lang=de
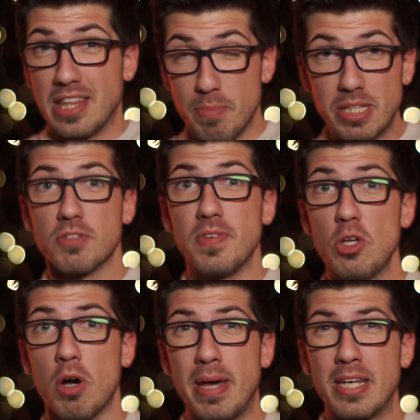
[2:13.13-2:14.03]
Damit das
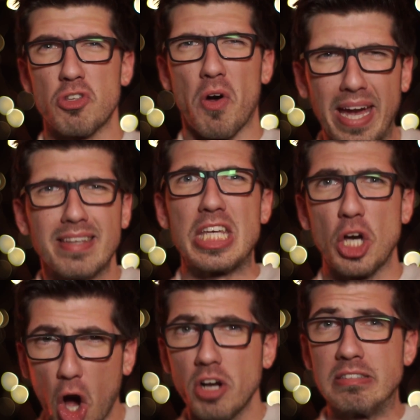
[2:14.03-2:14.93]
Video am Ende so
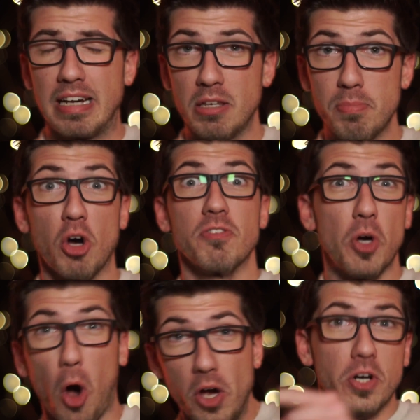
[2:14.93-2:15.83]
richtig rocken kann, brauchen
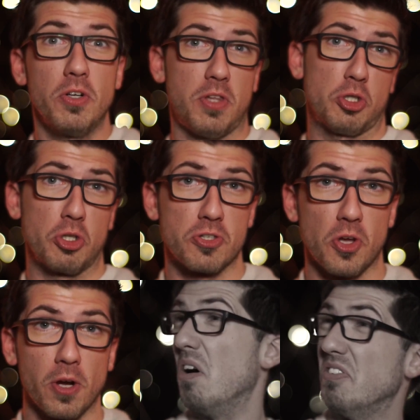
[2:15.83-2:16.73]
wir eure
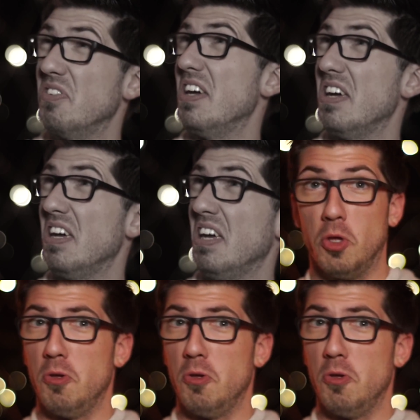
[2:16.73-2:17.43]
Unterstützung. Und wie?